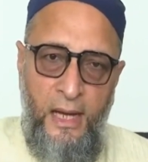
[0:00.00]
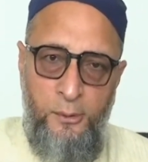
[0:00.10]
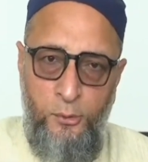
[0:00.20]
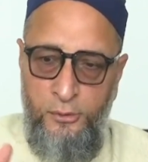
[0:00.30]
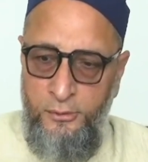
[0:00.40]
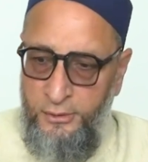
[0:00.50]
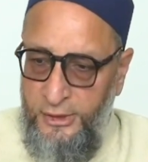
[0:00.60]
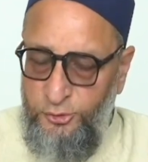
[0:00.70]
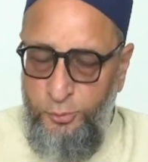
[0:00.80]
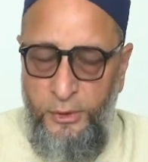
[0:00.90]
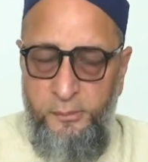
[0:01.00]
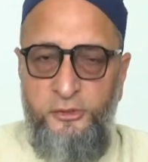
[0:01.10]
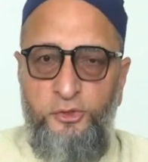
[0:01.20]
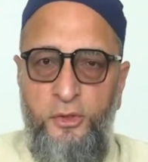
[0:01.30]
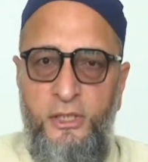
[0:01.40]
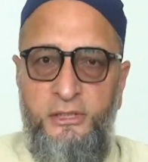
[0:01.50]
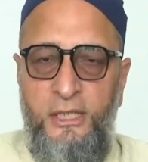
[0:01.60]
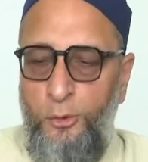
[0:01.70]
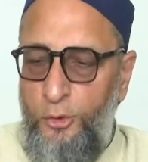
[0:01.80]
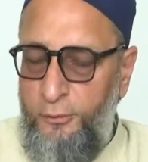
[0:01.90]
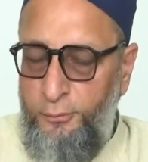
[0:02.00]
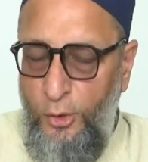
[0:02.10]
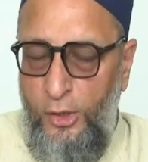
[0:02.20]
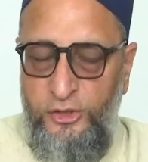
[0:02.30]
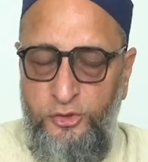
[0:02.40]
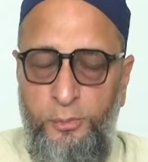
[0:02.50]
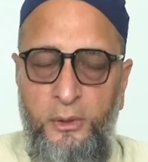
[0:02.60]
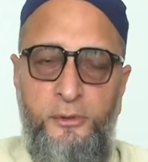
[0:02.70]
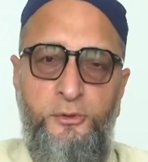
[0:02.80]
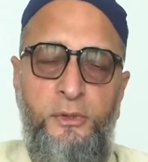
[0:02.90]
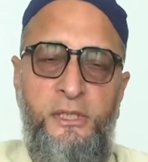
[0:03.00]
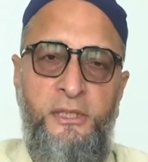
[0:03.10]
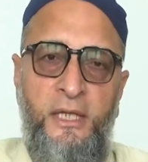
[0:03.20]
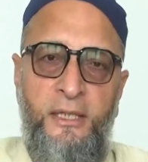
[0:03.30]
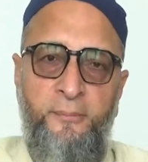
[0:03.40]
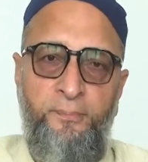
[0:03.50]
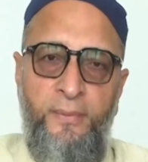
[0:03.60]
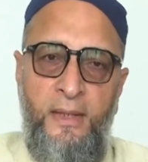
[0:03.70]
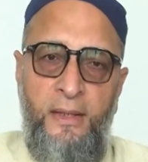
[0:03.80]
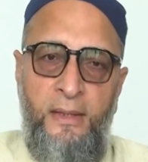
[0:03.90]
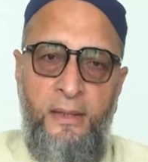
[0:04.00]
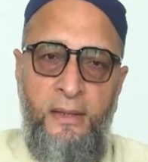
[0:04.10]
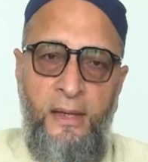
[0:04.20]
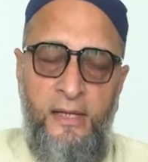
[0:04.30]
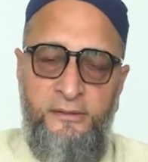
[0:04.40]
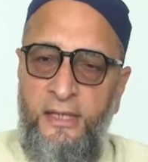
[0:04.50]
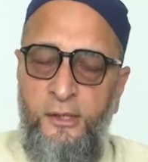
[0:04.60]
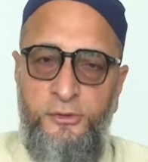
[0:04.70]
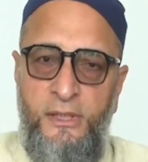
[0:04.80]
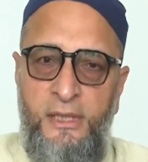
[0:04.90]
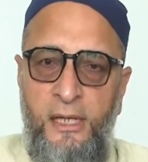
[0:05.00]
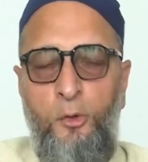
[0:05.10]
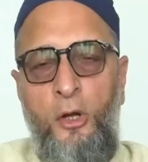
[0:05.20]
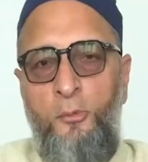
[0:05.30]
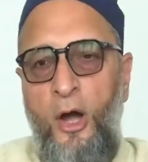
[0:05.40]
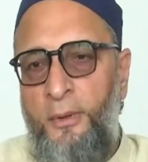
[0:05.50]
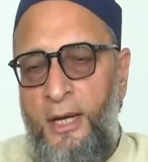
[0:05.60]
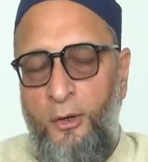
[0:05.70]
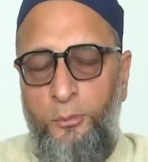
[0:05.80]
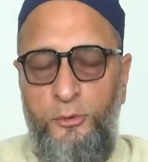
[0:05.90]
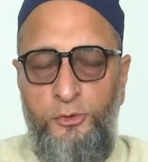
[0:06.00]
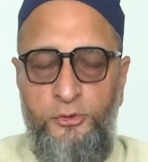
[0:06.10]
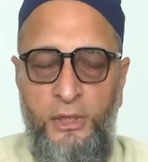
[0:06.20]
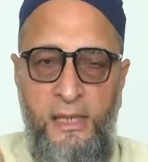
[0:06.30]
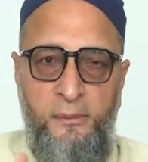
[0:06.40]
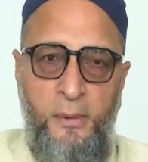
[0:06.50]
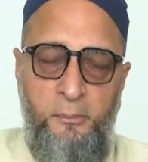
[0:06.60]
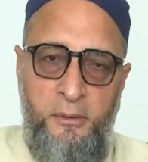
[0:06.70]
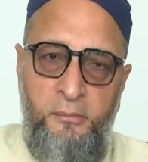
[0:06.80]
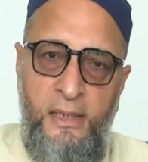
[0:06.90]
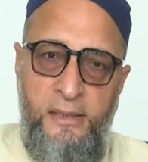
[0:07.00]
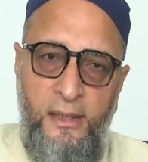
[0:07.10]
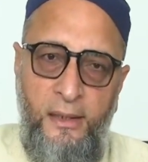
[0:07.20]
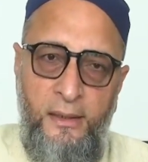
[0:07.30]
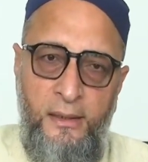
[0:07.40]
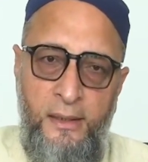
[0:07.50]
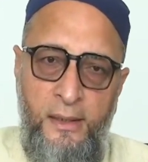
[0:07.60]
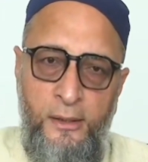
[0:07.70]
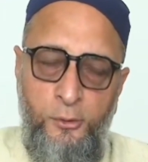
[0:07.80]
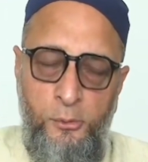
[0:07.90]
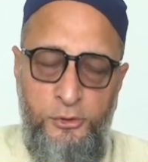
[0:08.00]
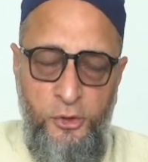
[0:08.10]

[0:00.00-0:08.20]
कानून की सुप्रीमेसी होनी चाहिए रूल ऑफ लॉ की सुप्रीमेसी होनी चाहिए ऐसा नहीं हो सकता कि कोई मॉब आए और जो चाहे मनमानी कर ले तो